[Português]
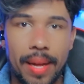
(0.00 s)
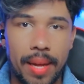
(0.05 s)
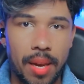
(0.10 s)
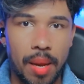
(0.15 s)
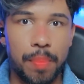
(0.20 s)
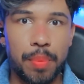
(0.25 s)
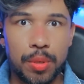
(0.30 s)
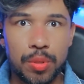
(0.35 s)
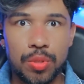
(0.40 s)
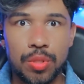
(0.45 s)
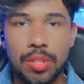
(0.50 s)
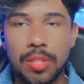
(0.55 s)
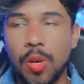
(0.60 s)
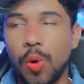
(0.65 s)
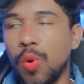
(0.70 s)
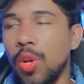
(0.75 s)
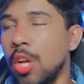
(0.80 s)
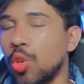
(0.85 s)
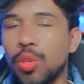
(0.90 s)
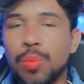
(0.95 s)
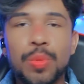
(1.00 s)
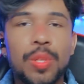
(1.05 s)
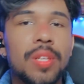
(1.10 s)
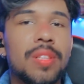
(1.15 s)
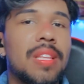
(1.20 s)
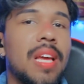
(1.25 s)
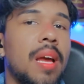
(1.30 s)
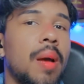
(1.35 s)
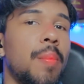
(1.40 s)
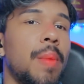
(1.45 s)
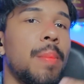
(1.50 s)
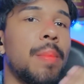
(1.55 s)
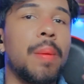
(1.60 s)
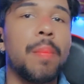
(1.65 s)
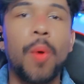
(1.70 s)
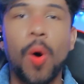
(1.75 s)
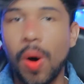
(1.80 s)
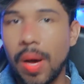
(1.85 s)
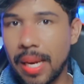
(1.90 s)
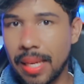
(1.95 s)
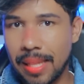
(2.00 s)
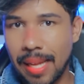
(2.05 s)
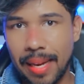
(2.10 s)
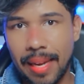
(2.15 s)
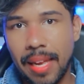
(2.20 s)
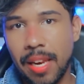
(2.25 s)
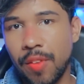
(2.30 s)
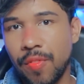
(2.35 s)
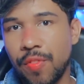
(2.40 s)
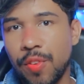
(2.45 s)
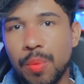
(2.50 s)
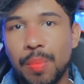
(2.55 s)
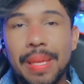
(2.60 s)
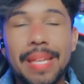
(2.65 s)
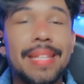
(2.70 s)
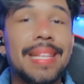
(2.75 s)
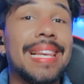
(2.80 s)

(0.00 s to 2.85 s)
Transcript: aquela produção. Todo mundo que tem uma memória daquele filme